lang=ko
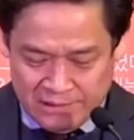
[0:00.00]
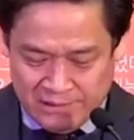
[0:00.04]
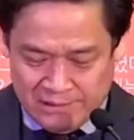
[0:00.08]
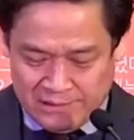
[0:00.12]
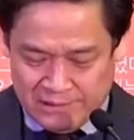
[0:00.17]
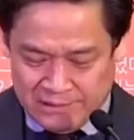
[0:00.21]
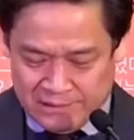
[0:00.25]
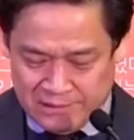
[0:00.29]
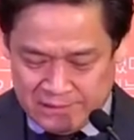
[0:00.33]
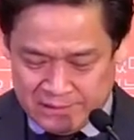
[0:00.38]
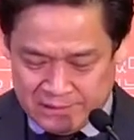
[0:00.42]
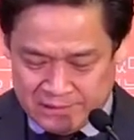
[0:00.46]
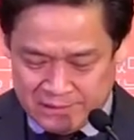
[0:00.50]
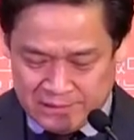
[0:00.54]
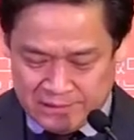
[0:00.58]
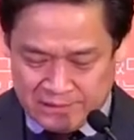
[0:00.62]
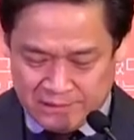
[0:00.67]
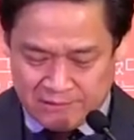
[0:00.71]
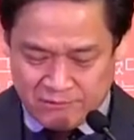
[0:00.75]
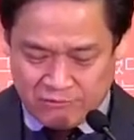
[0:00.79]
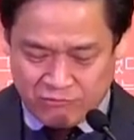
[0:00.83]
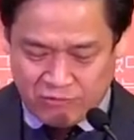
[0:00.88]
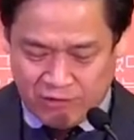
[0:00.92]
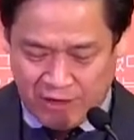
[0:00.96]
어,
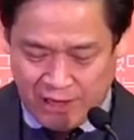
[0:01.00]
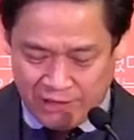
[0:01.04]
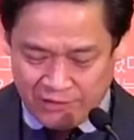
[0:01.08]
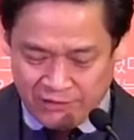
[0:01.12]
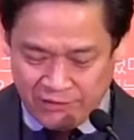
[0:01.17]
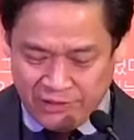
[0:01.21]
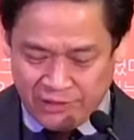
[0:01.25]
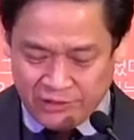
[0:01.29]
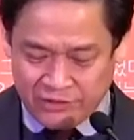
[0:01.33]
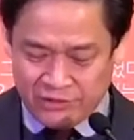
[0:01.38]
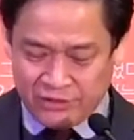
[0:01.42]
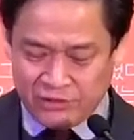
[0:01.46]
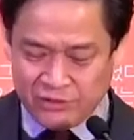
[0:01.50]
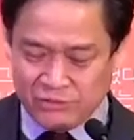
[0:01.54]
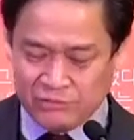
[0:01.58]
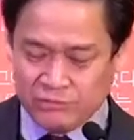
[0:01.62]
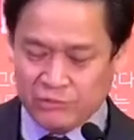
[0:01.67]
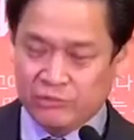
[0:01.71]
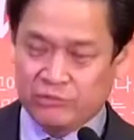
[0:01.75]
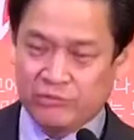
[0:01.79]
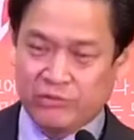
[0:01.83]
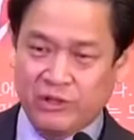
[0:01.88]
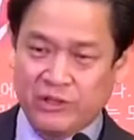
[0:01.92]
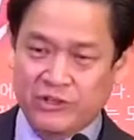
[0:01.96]
과거의
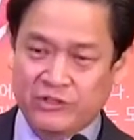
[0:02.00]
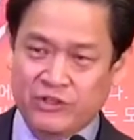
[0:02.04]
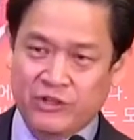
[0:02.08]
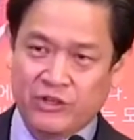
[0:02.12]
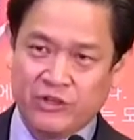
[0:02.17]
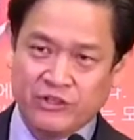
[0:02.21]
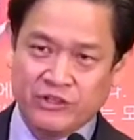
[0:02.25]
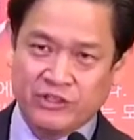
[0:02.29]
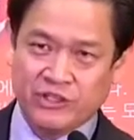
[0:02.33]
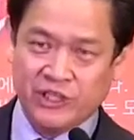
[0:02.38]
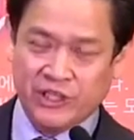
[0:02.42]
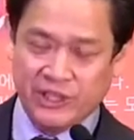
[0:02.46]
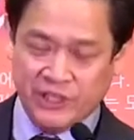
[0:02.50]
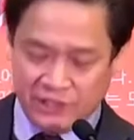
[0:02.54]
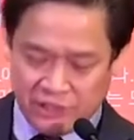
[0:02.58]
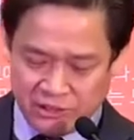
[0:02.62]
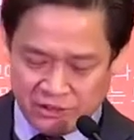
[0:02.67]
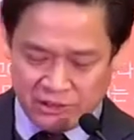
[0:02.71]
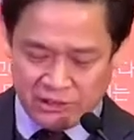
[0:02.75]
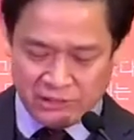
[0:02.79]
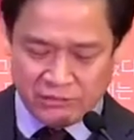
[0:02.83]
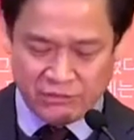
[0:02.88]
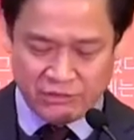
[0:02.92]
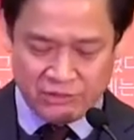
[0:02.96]
경험을 통해서 현재
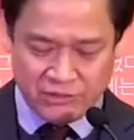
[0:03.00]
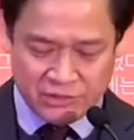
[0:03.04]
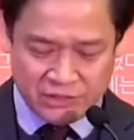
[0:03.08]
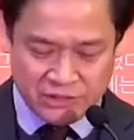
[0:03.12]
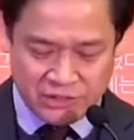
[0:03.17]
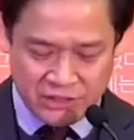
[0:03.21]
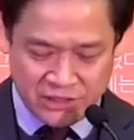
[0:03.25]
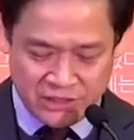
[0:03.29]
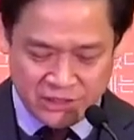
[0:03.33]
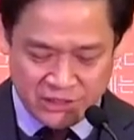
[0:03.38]
일어나고 있는 이